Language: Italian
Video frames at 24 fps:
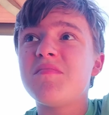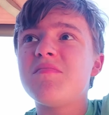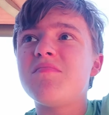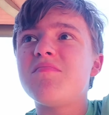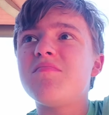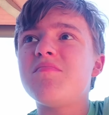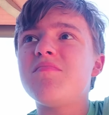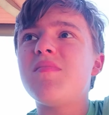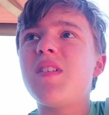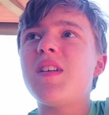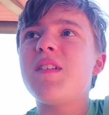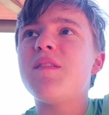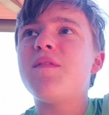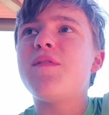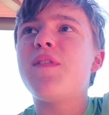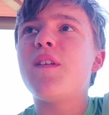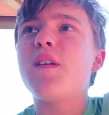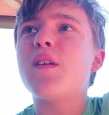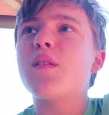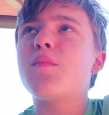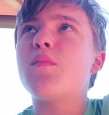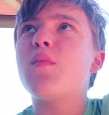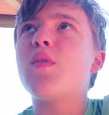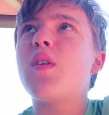Mm, in
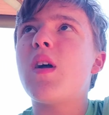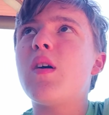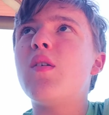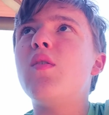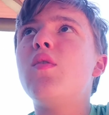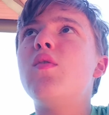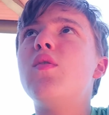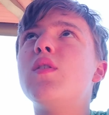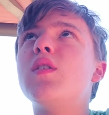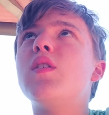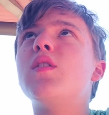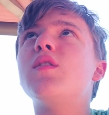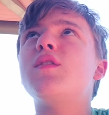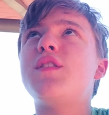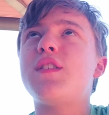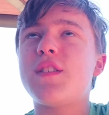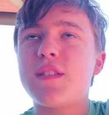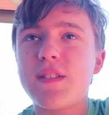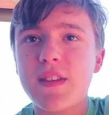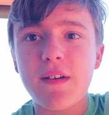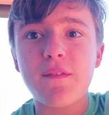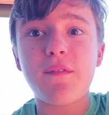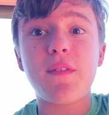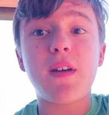Formula 1 si
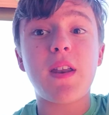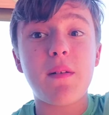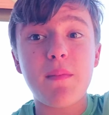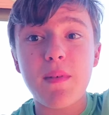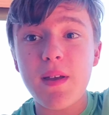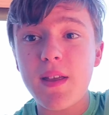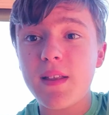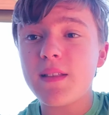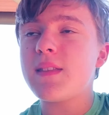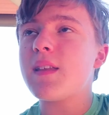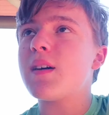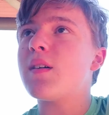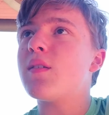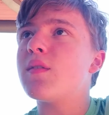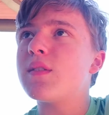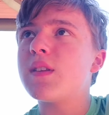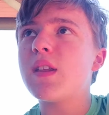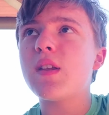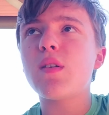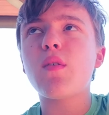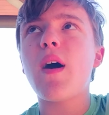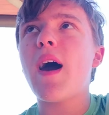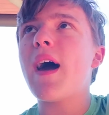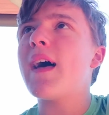sta veramente
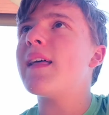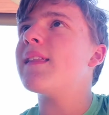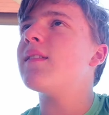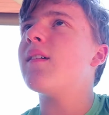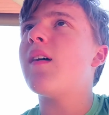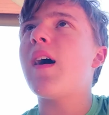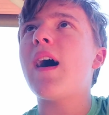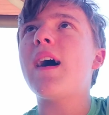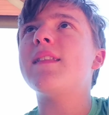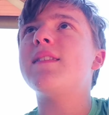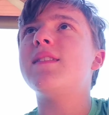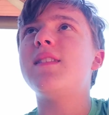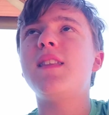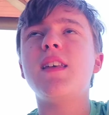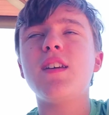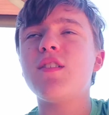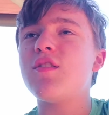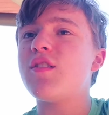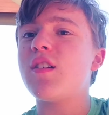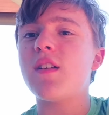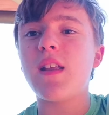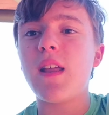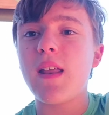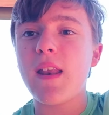continuando a
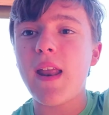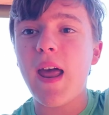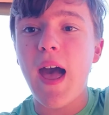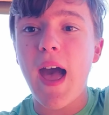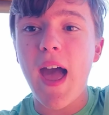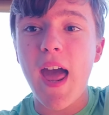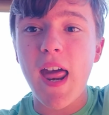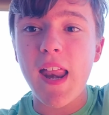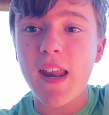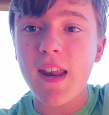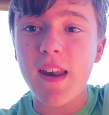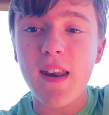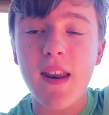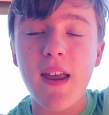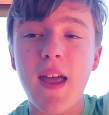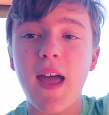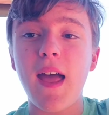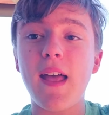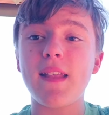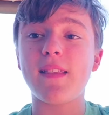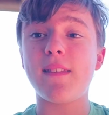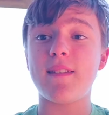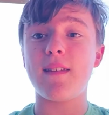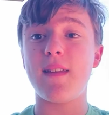degenerare
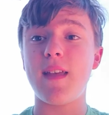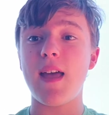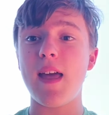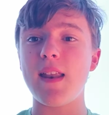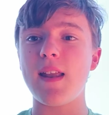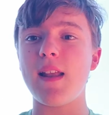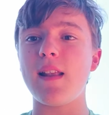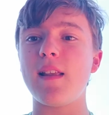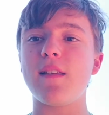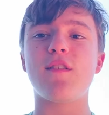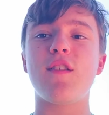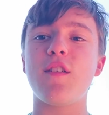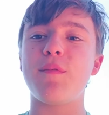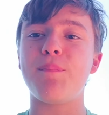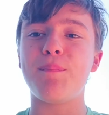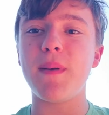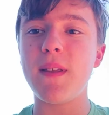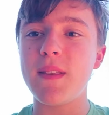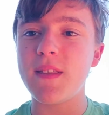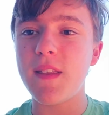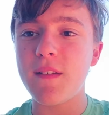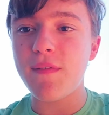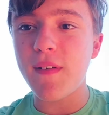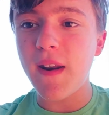ragazzi ieri il
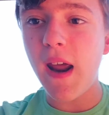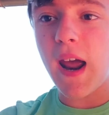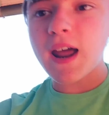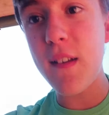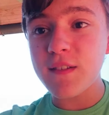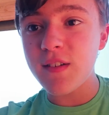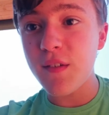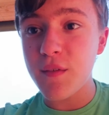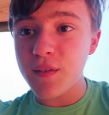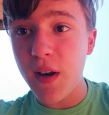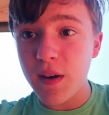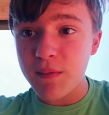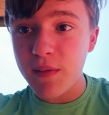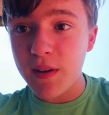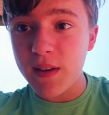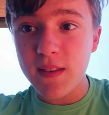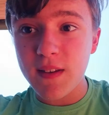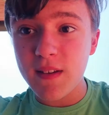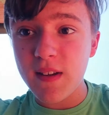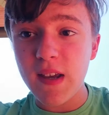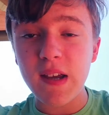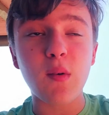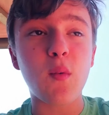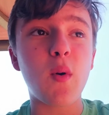GP di Francia
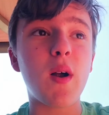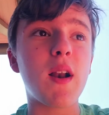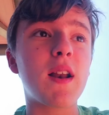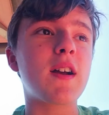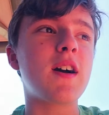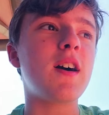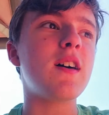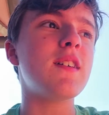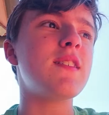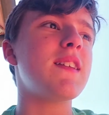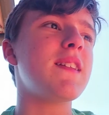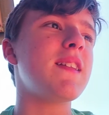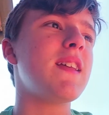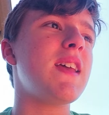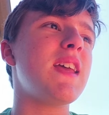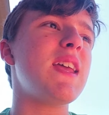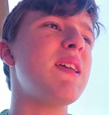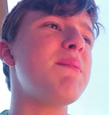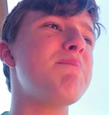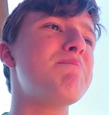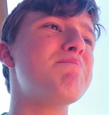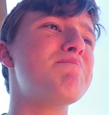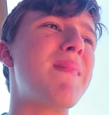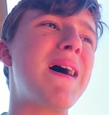veramente è qualcosa di
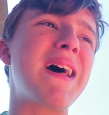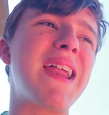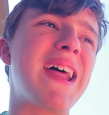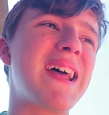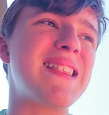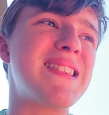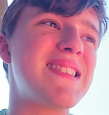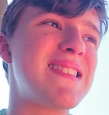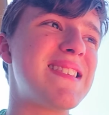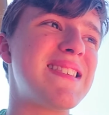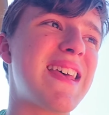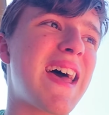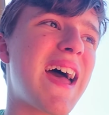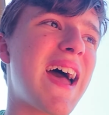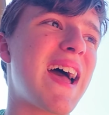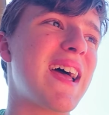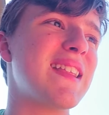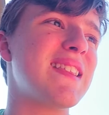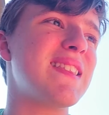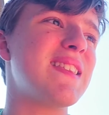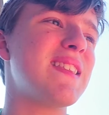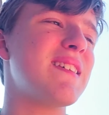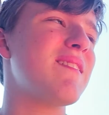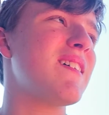imbarazzante